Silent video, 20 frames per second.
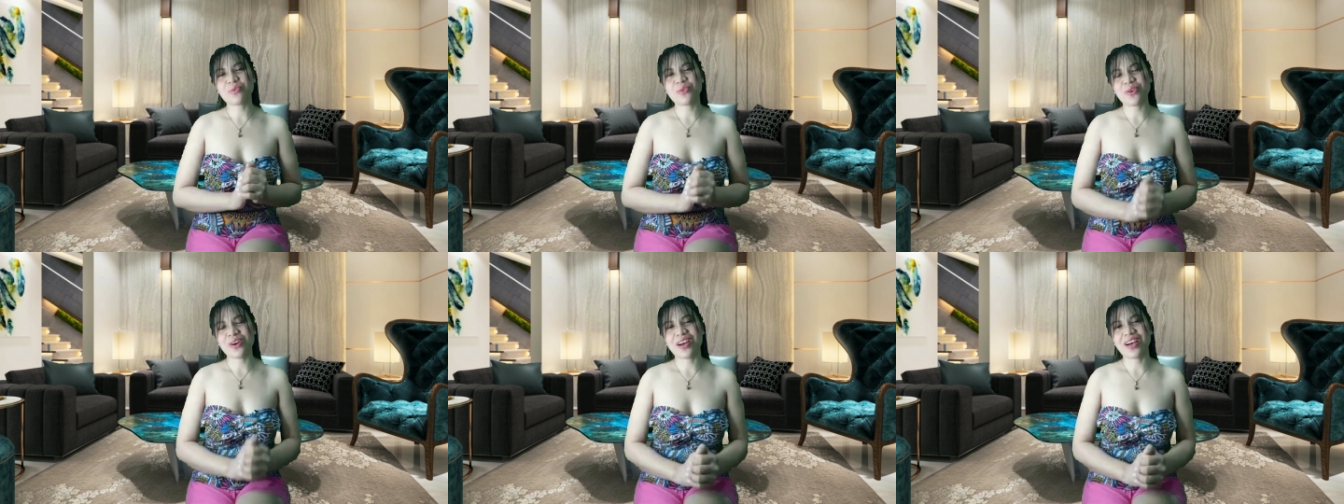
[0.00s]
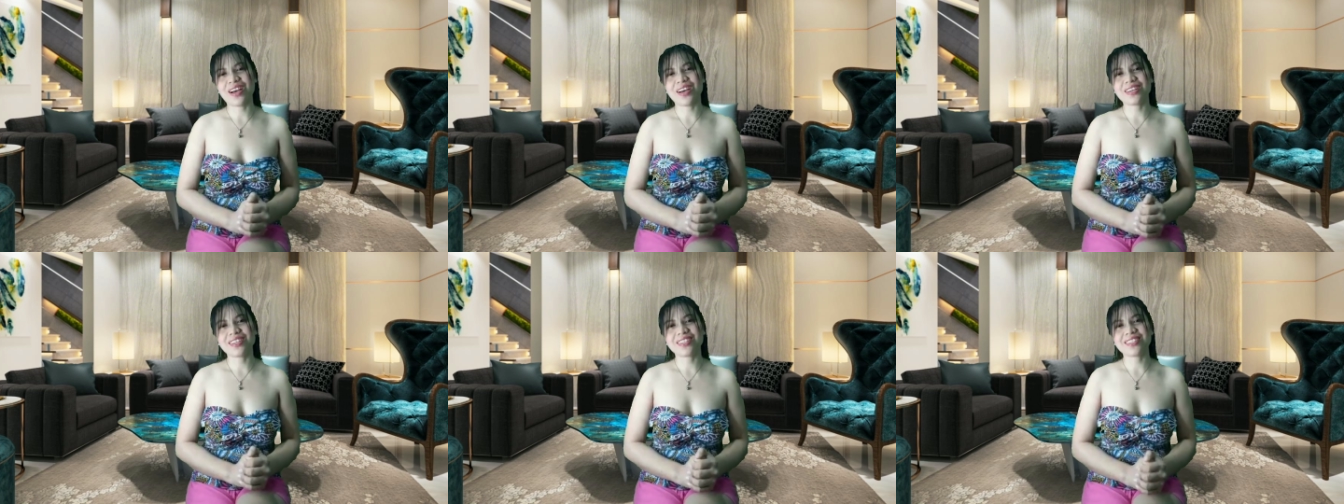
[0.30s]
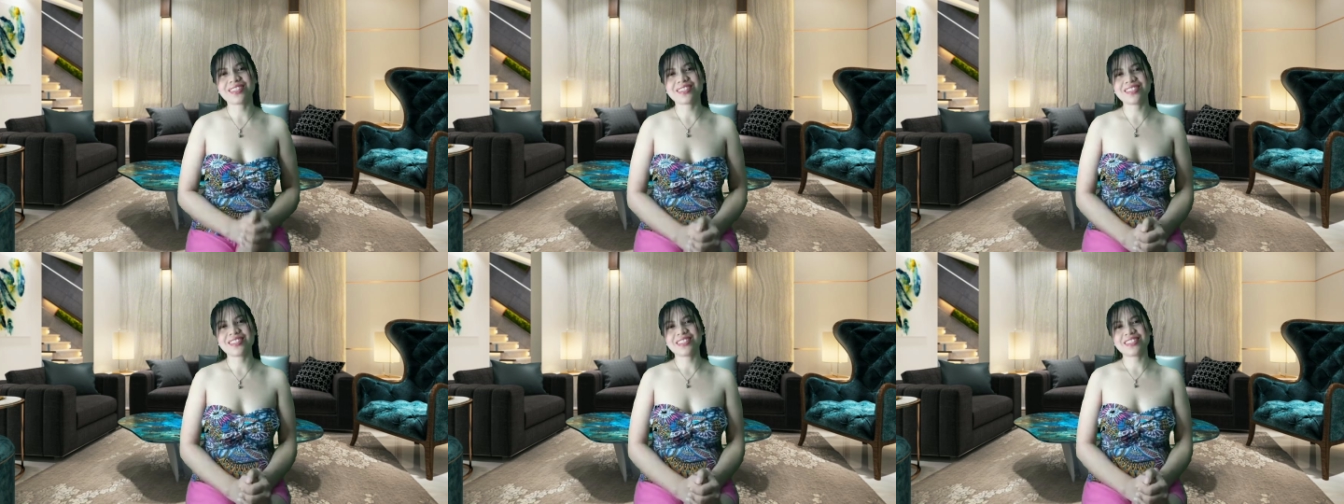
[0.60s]
po ah.
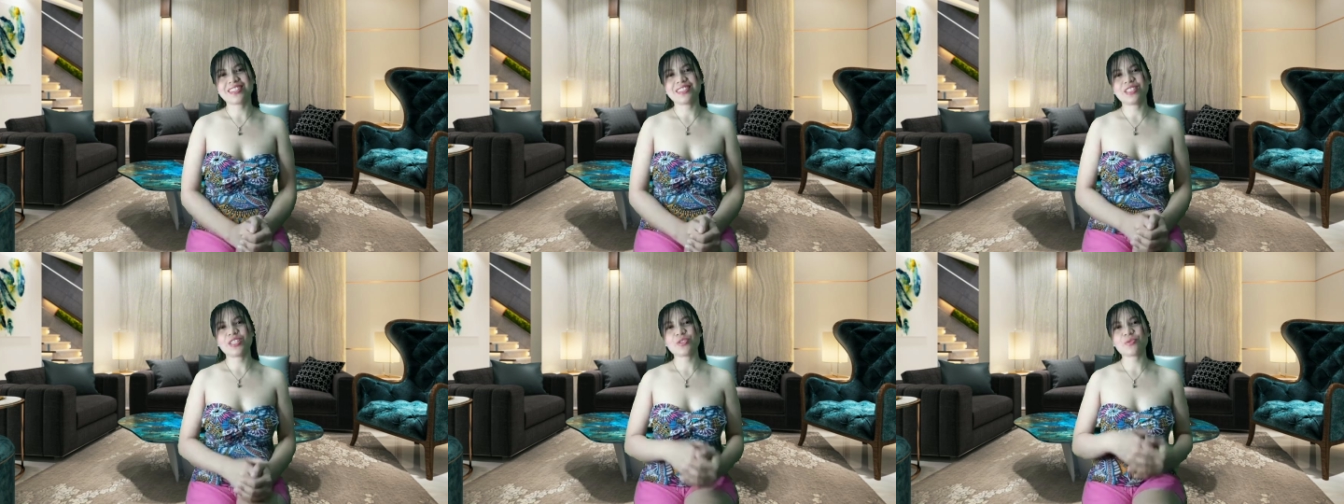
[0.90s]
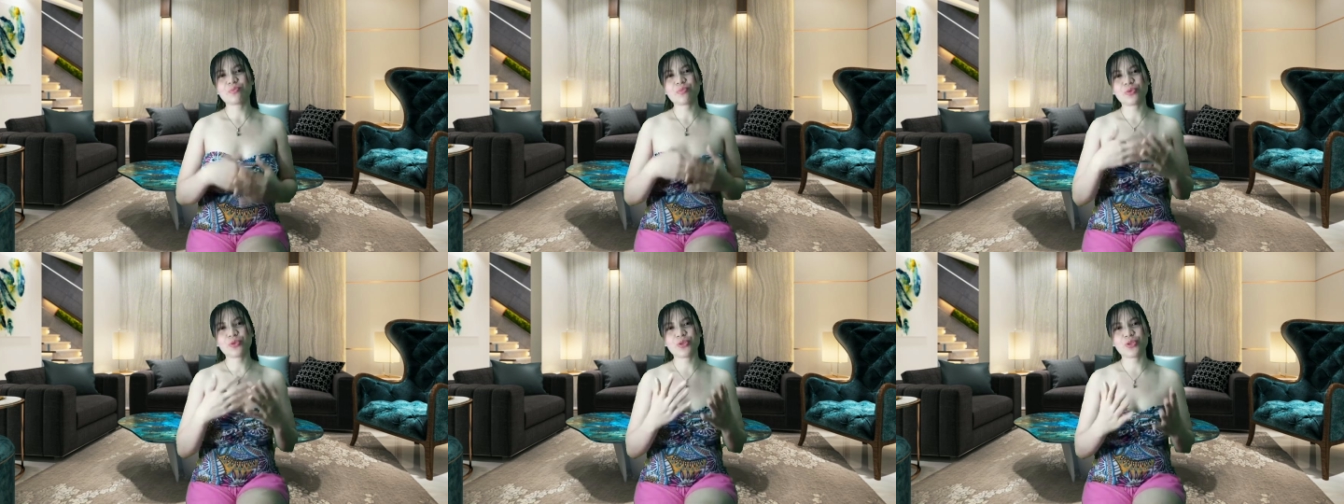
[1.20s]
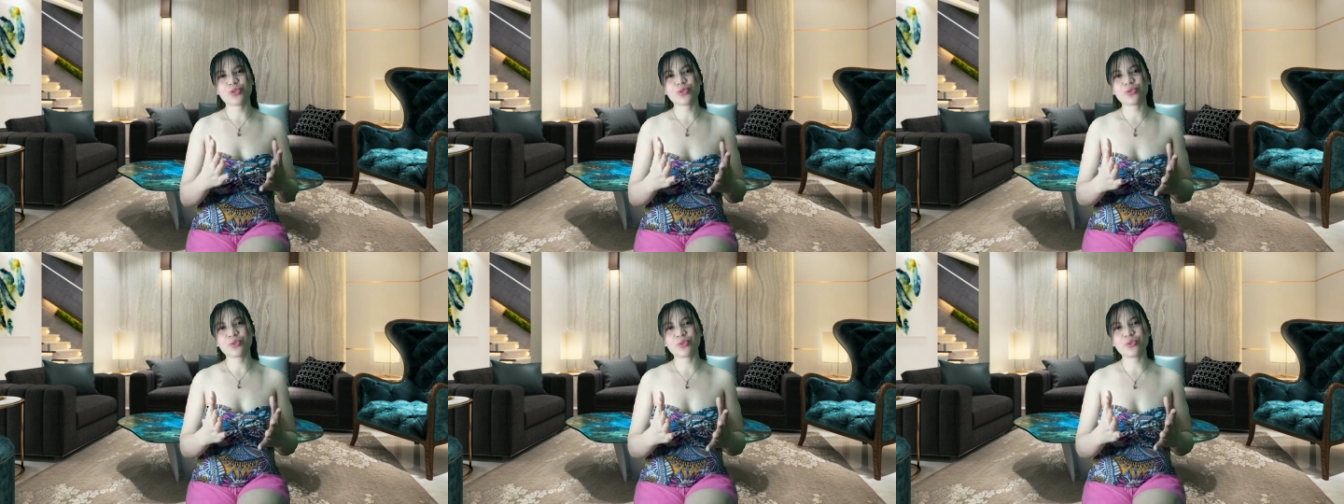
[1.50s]
Just for
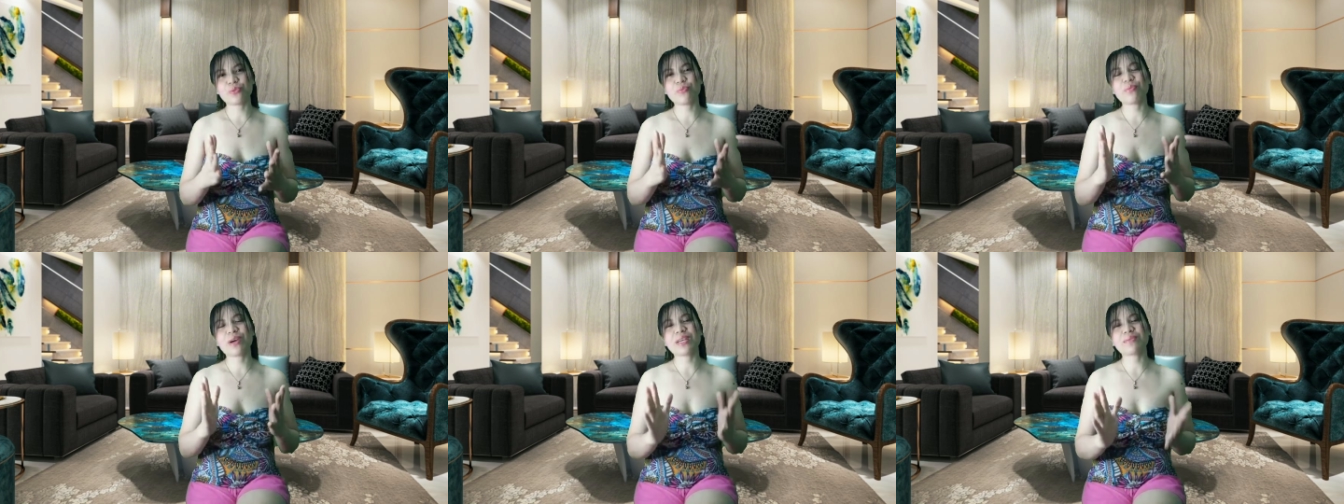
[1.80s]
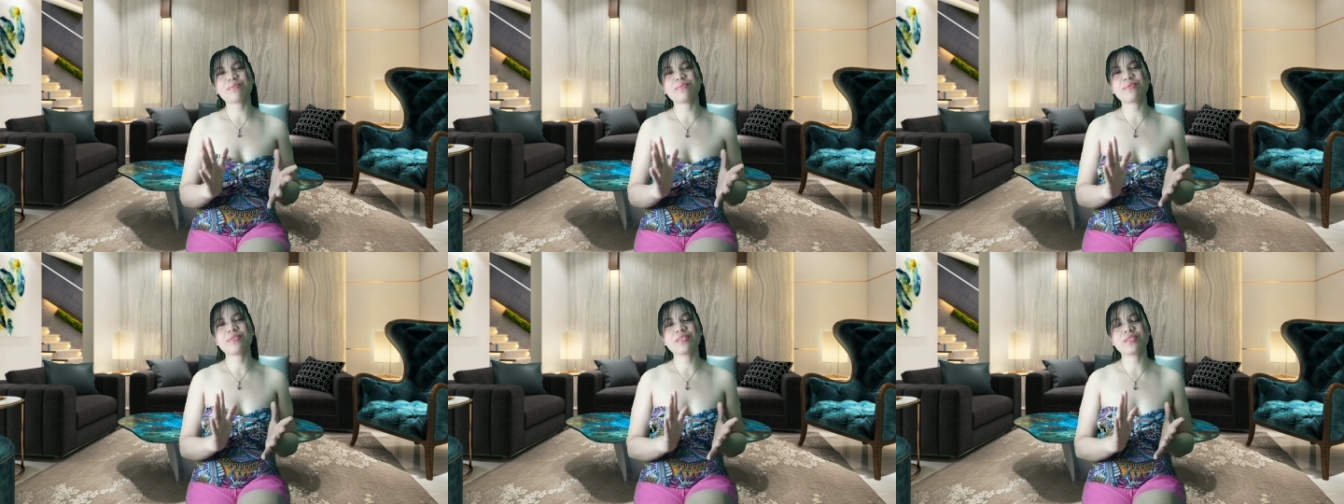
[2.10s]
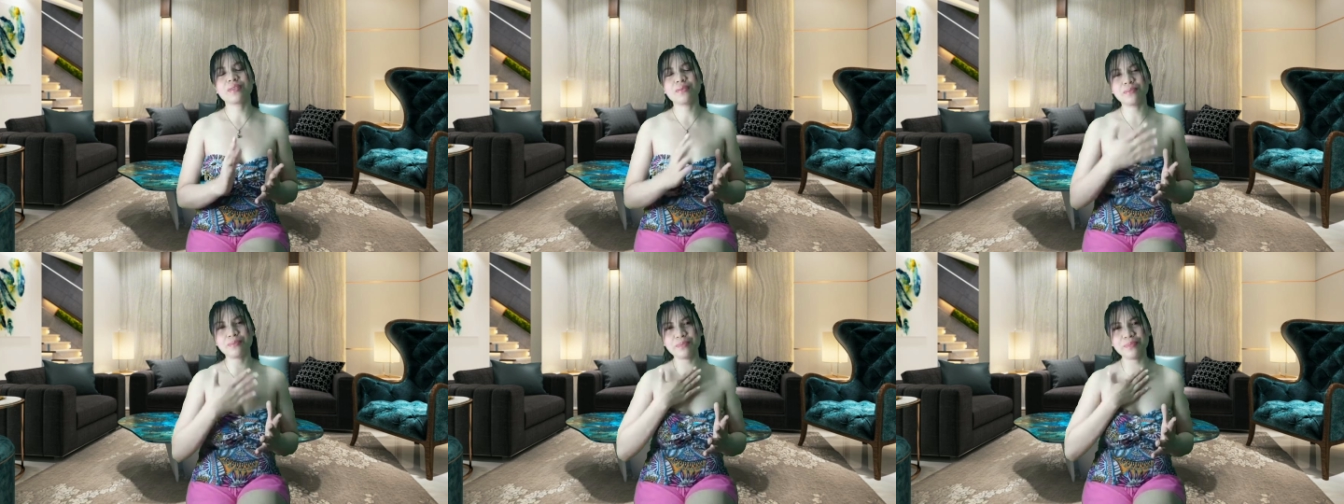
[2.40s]
good
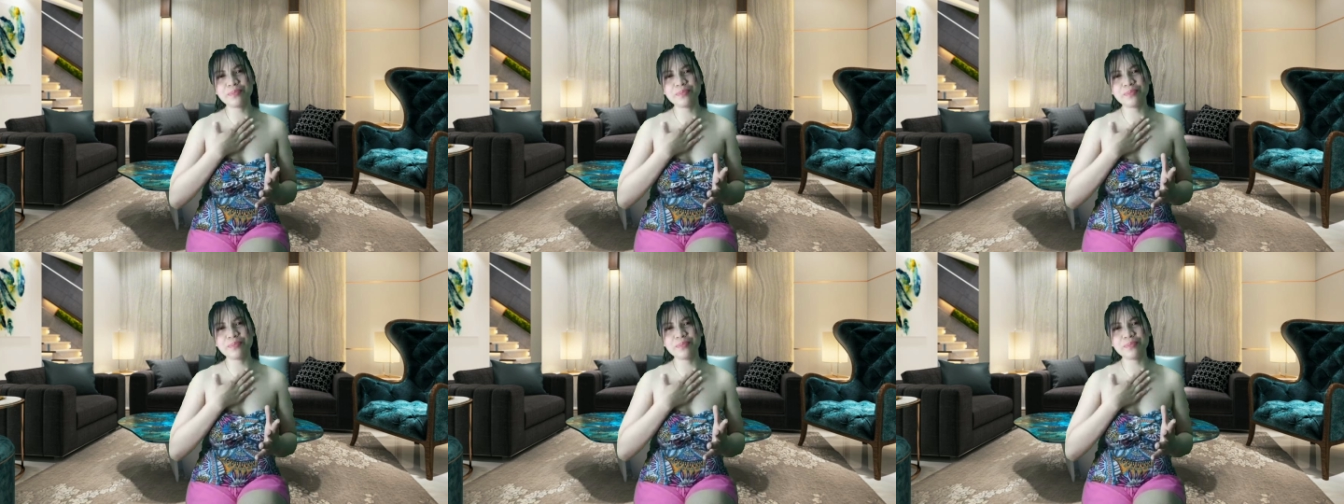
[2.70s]
vibes.